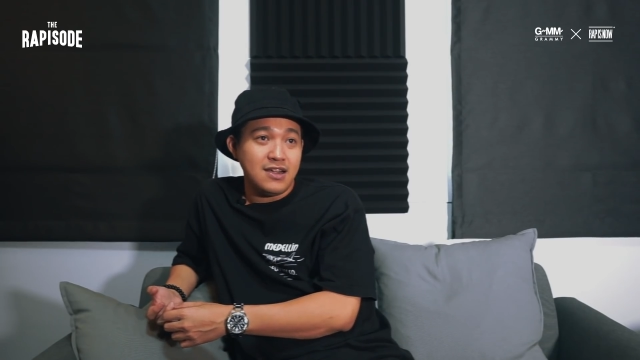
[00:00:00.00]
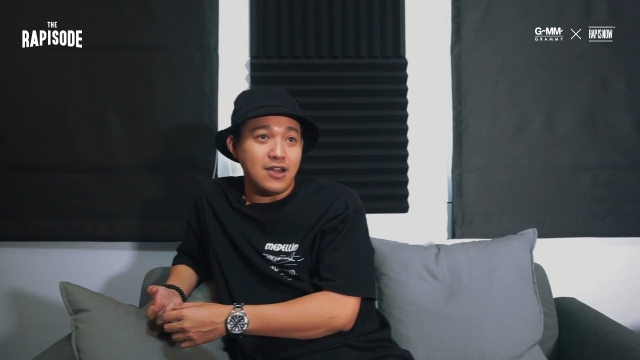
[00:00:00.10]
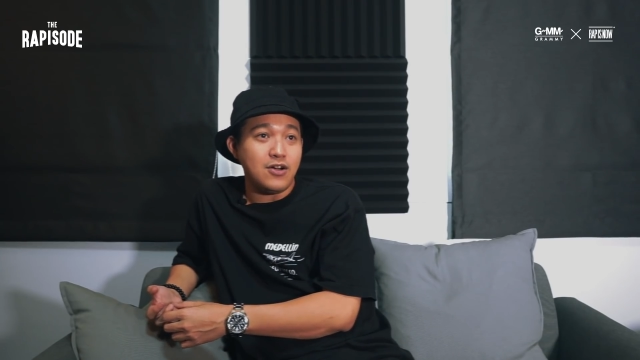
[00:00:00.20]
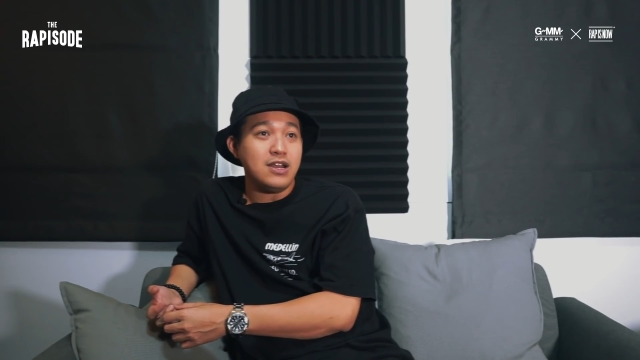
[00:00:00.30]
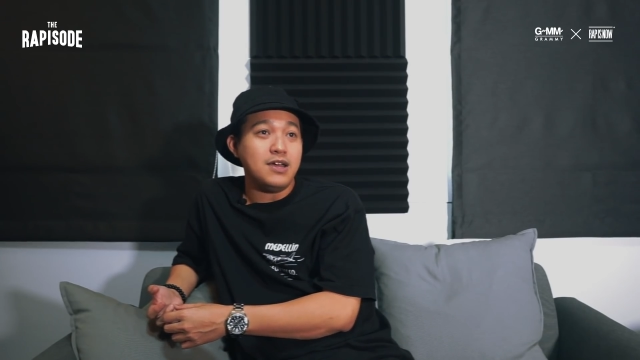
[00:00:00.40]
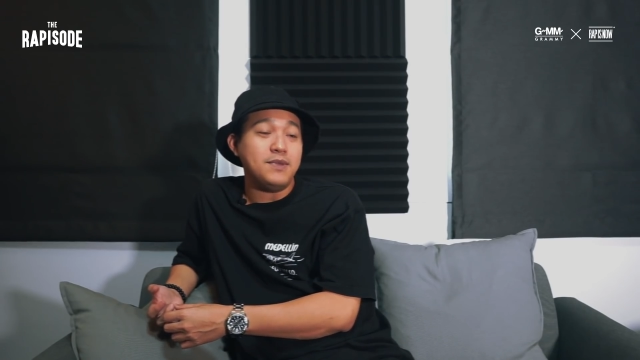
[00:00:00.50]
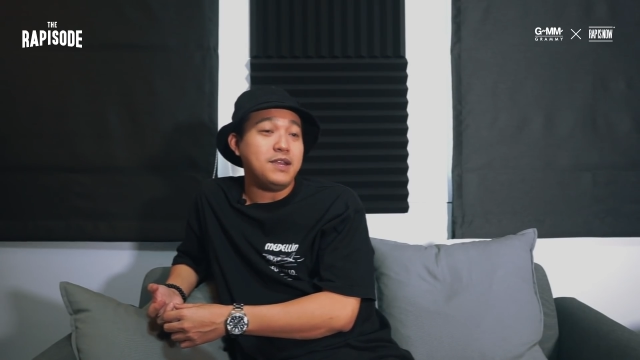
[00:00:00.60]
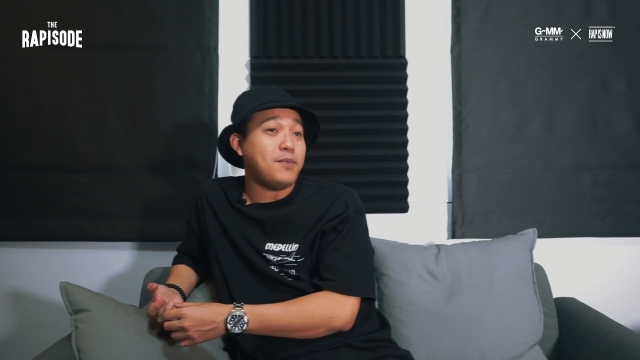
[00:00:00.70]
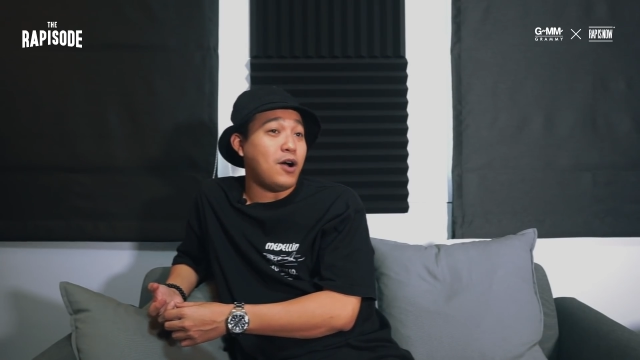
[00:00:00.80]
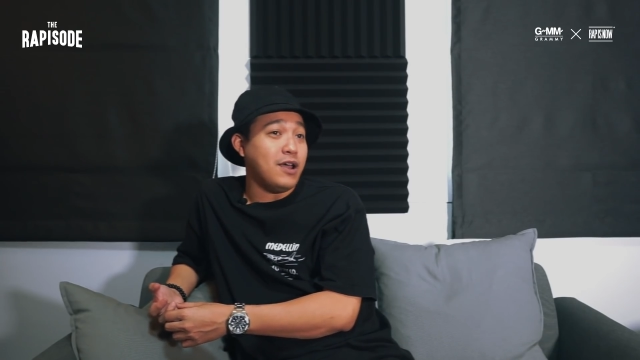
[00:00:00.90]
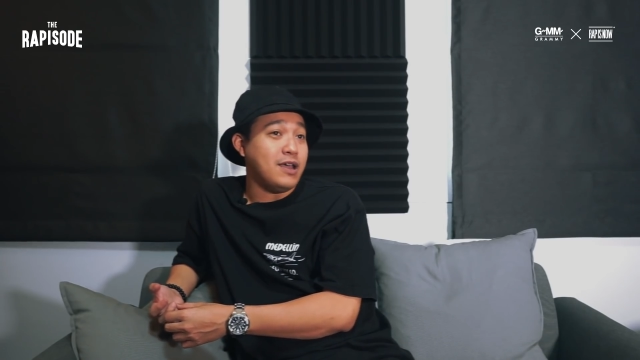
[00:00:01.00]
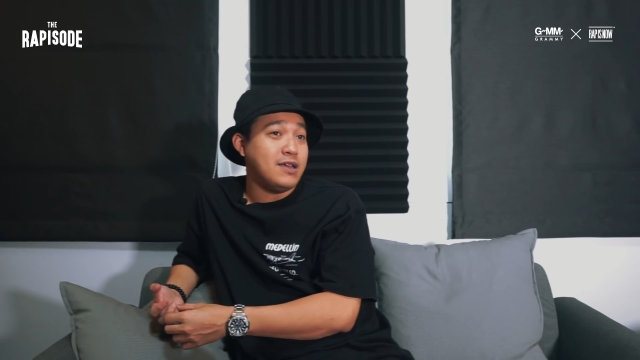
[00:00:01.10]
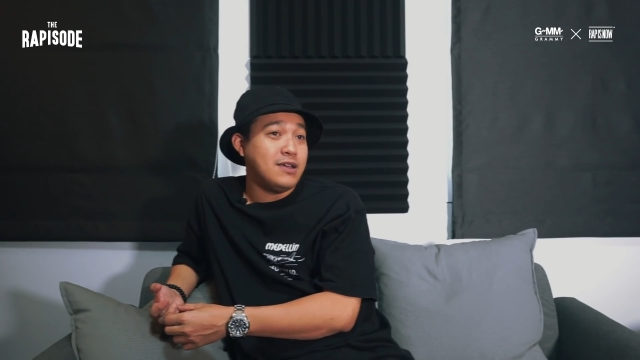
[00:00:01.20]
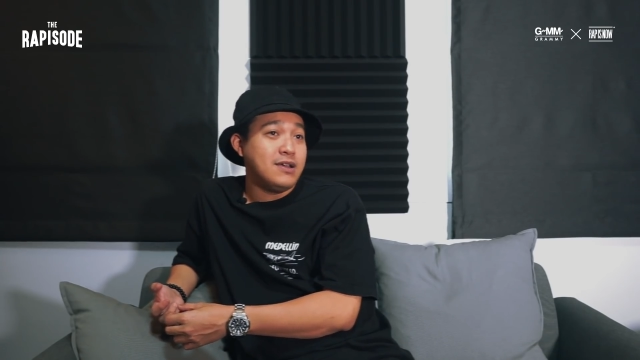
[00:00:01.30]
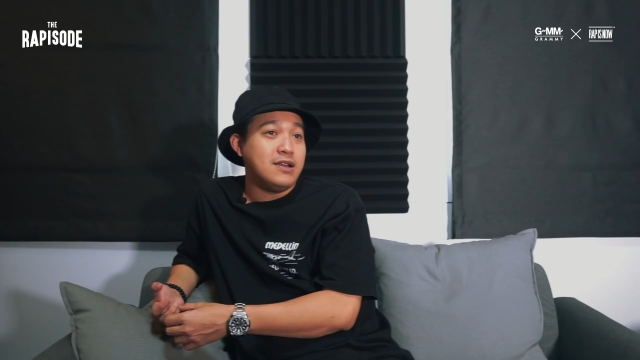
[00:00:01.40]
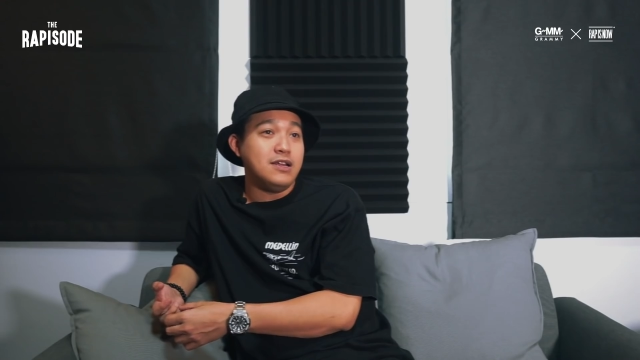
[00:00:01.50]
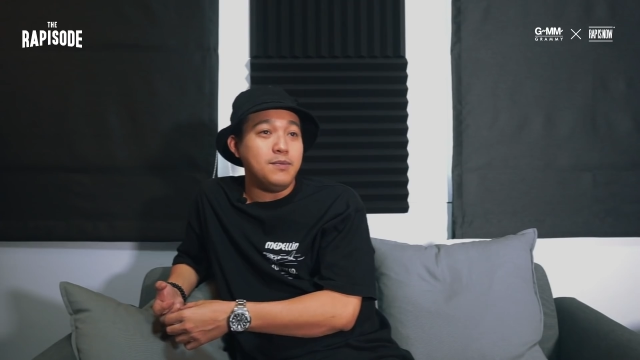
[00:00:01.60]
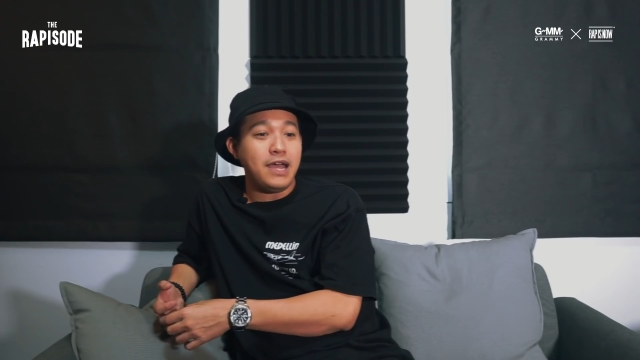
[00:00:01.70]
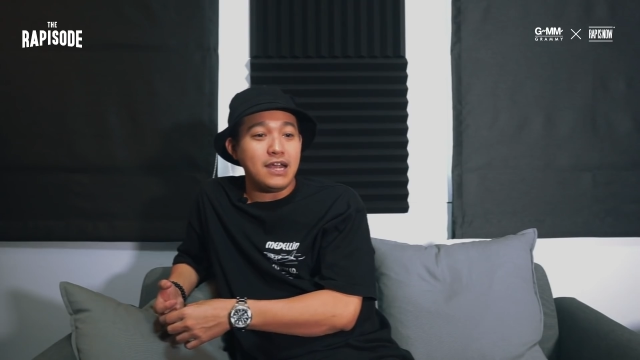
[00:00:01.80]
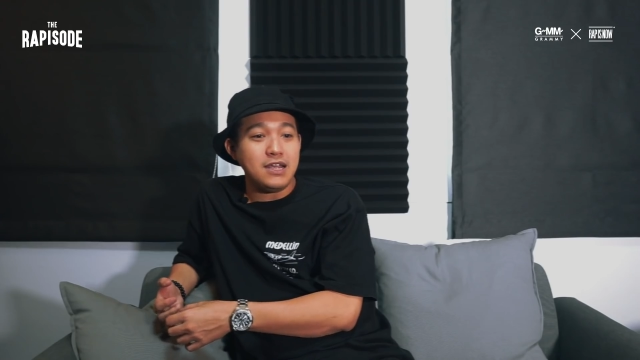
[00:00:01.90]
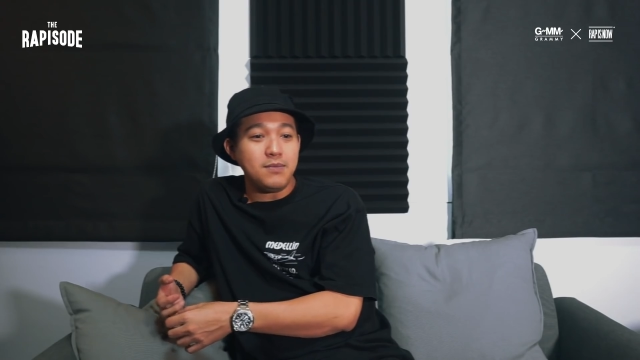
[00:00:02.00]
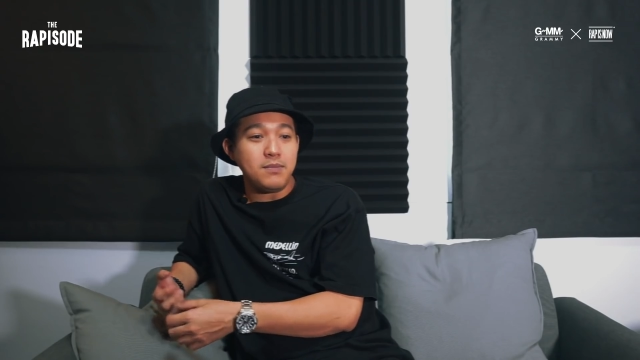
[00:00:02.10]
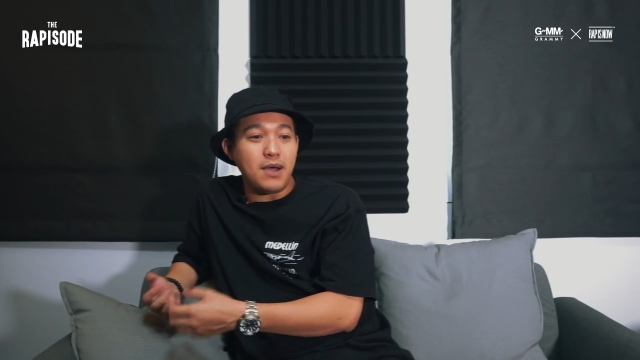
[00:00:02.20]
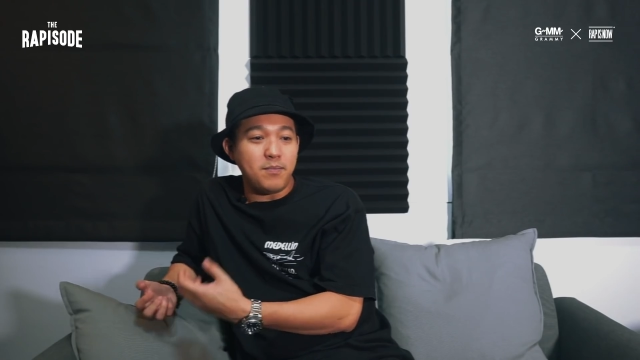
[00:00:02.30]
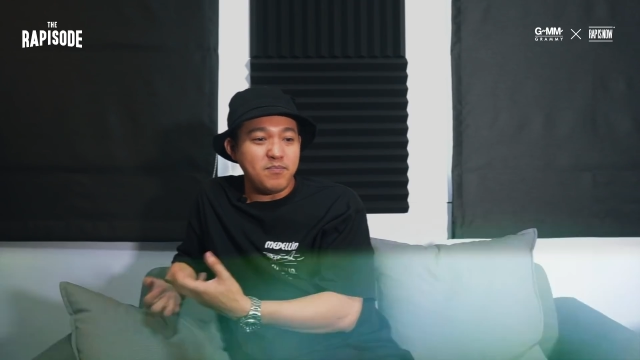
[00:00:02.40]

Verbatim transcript: เราก็เลยไม่ได้ปล่อยหรือเพลงที่มันแบบ